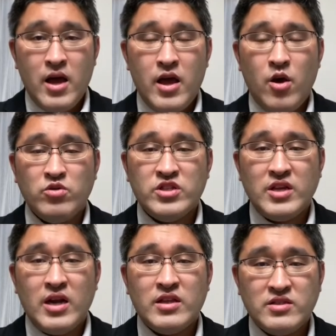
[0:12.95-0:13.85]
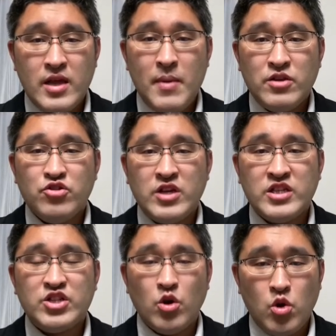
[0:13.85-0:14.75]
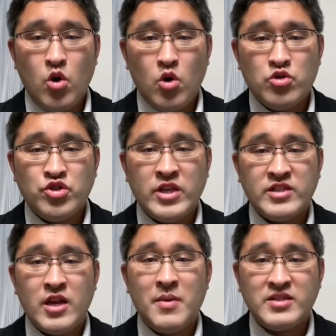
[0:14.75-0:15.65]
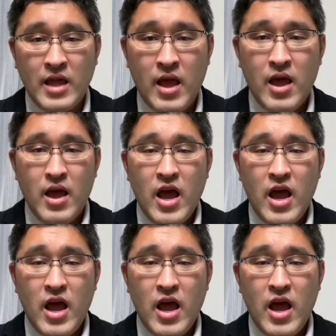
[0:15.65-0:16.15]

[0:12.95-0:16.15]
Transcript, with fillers: えー、本日からですね、まあ、入社式等々出席されまして、